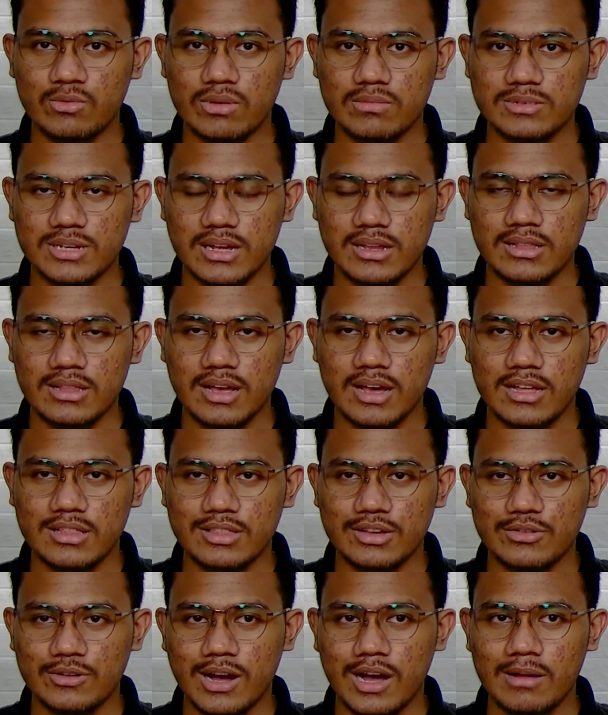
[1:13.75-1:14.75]
website
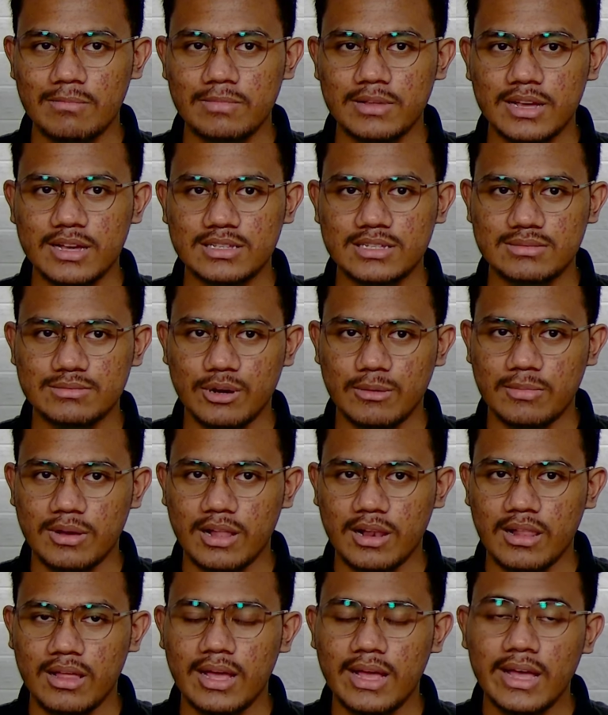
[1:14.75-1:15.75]
atau aplikasi
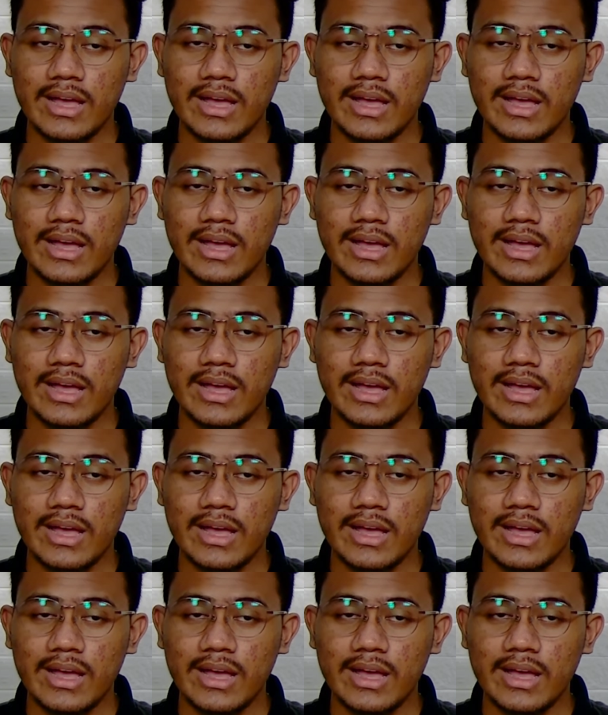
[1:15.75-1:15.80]
mobile